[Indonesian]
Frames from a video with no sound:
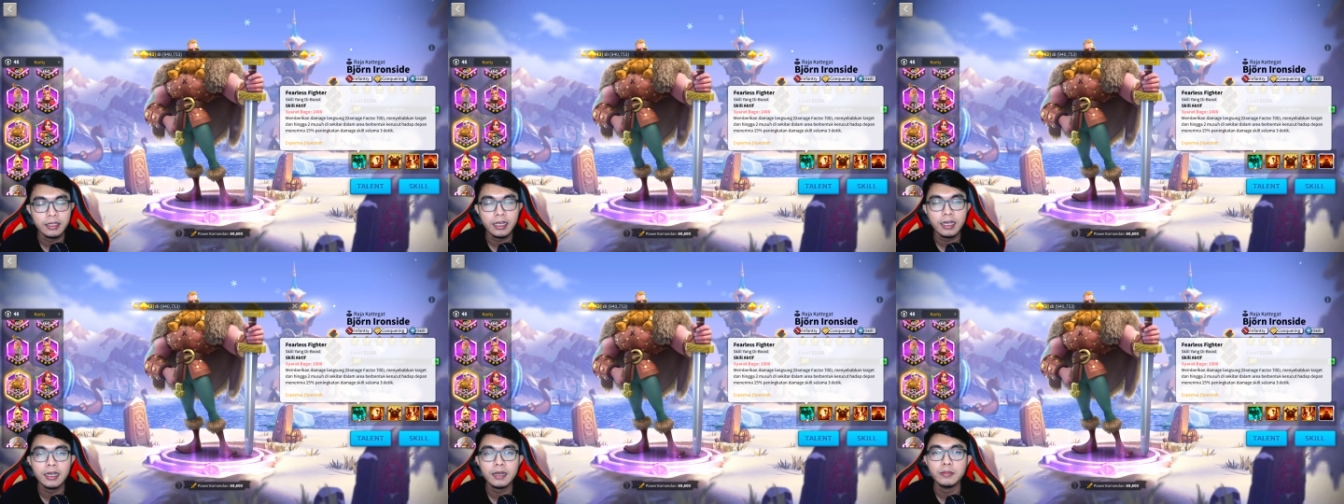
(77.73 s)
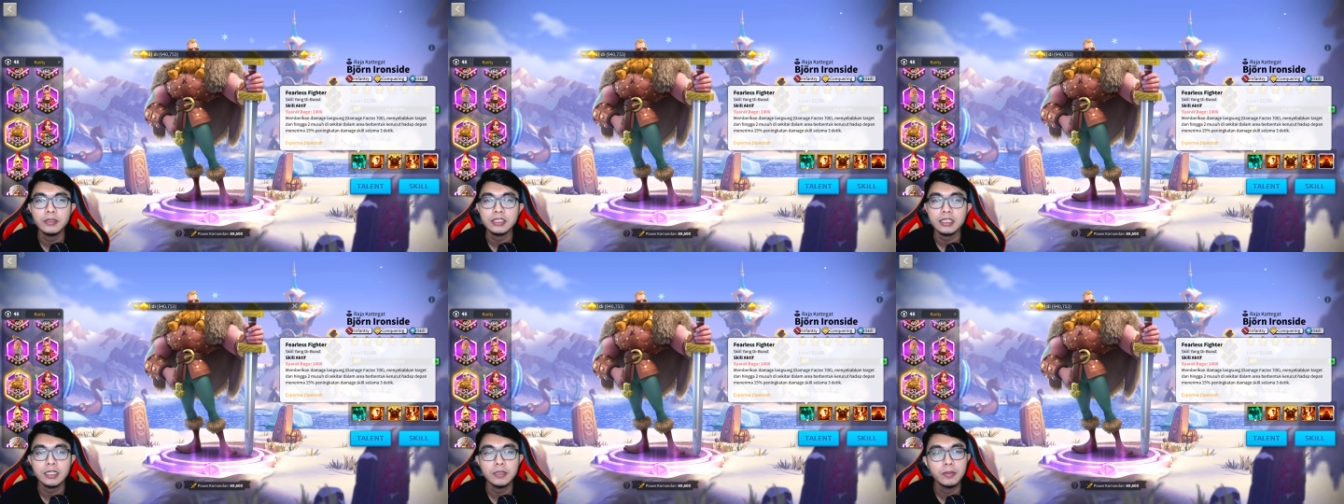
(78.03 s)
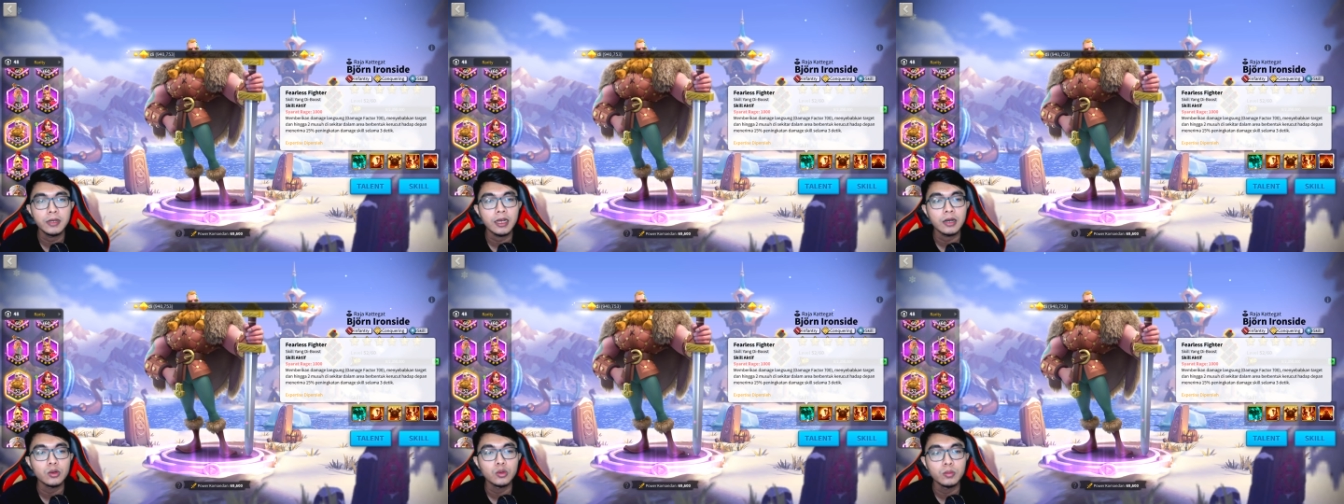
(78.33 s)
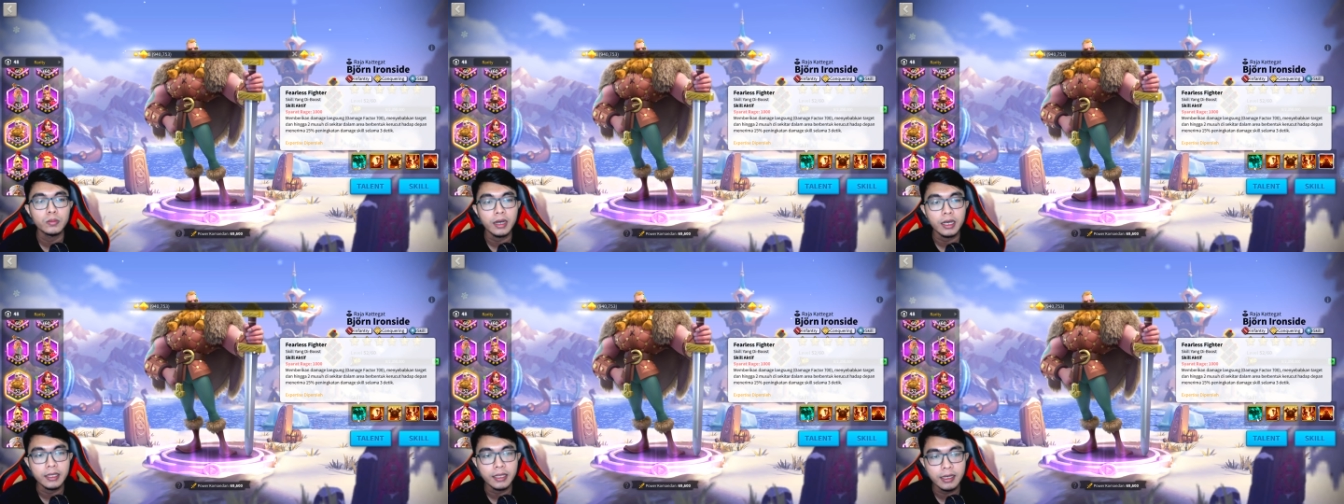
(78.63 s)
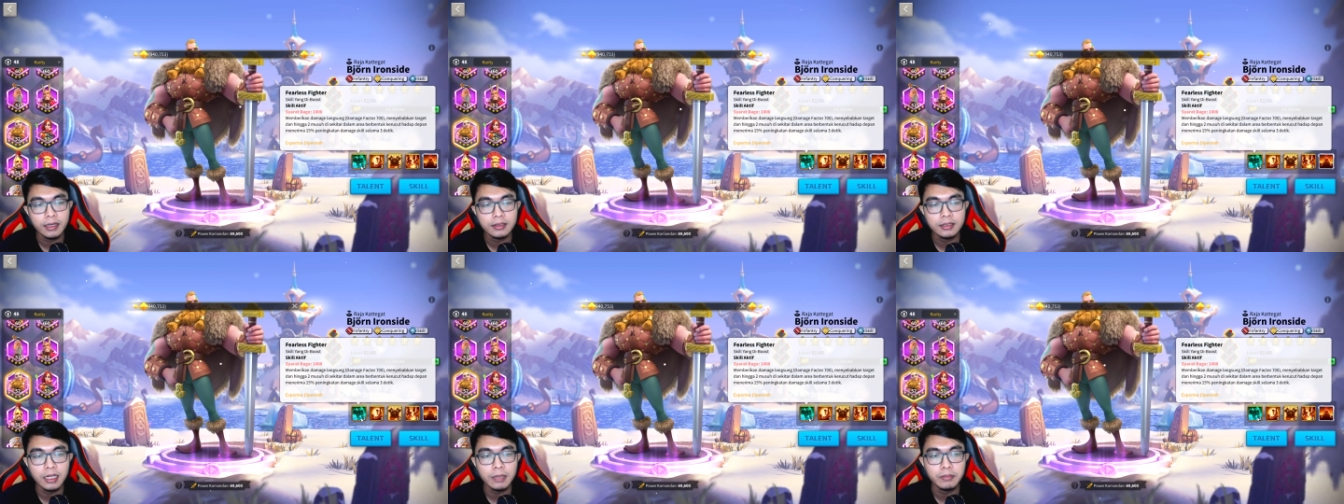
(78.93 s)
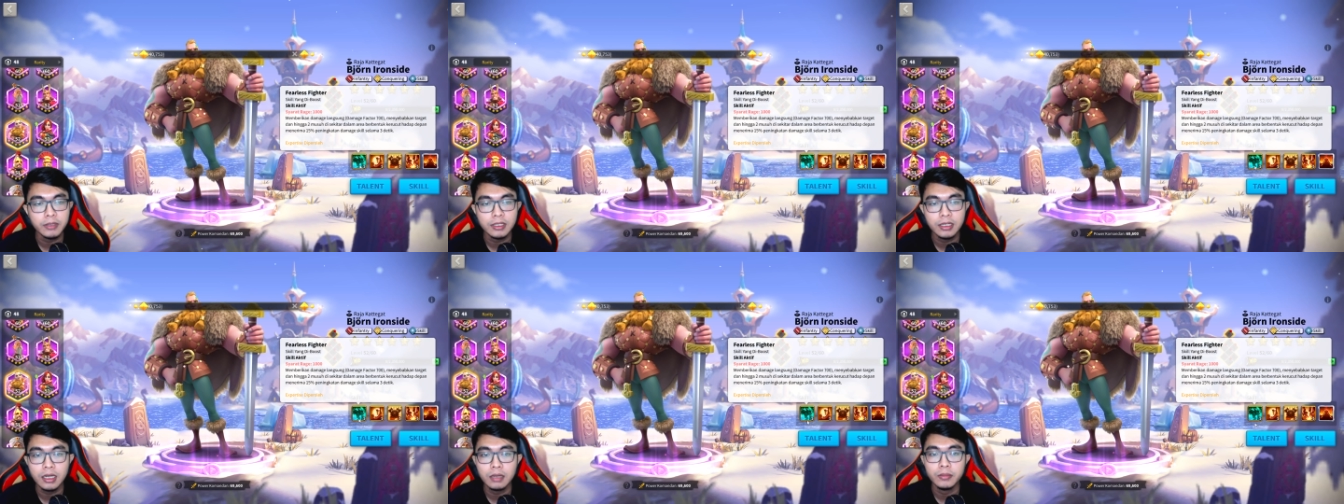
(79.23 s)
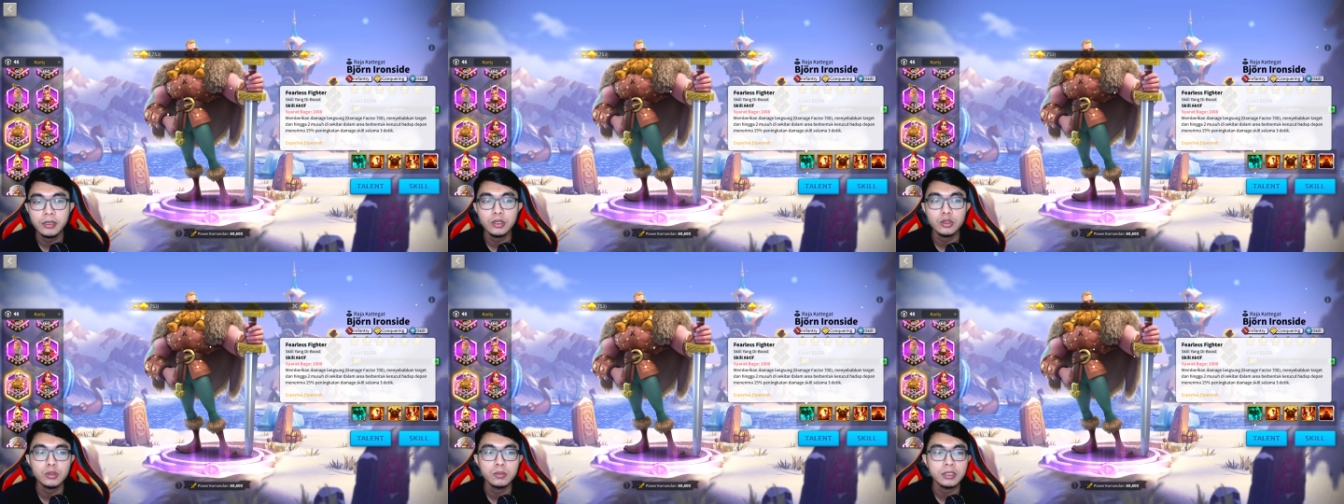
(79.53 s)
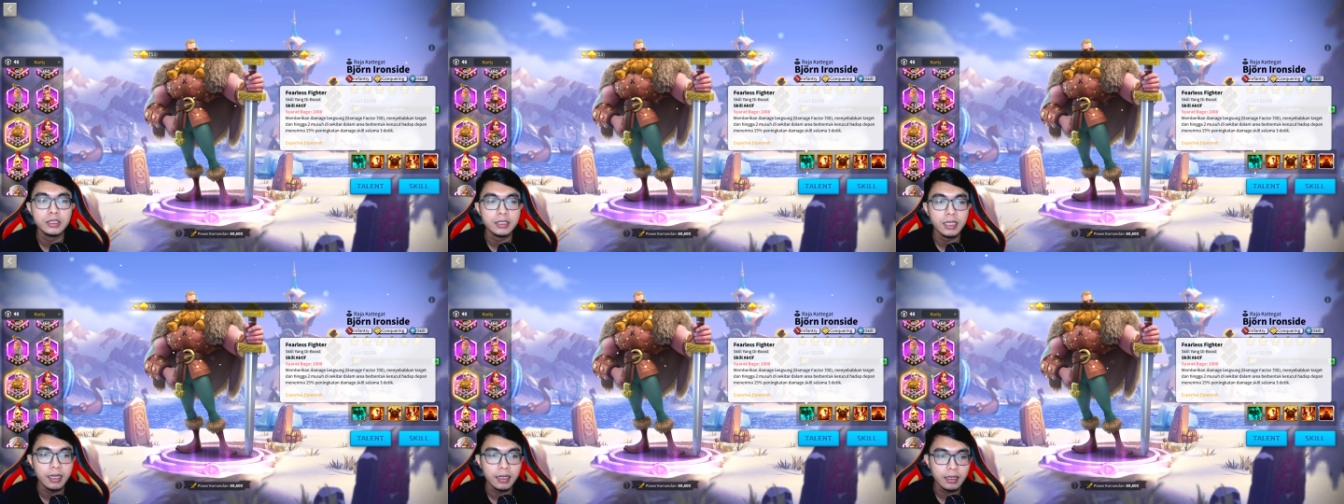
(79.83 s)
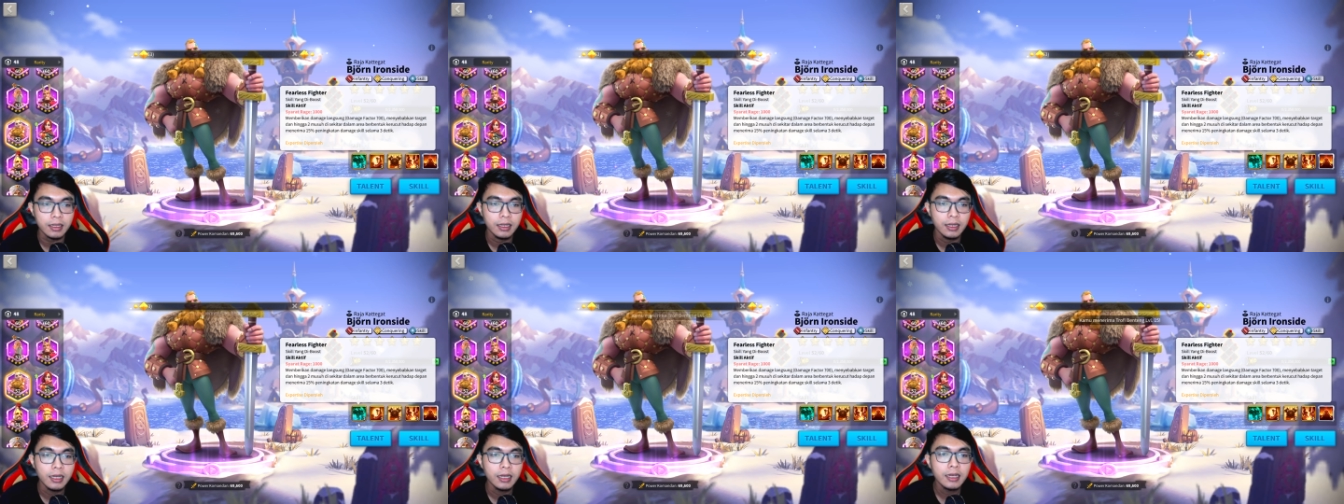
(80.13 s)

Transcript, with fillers: ya bisa dibilang lumayan tapi nggak begitu besar.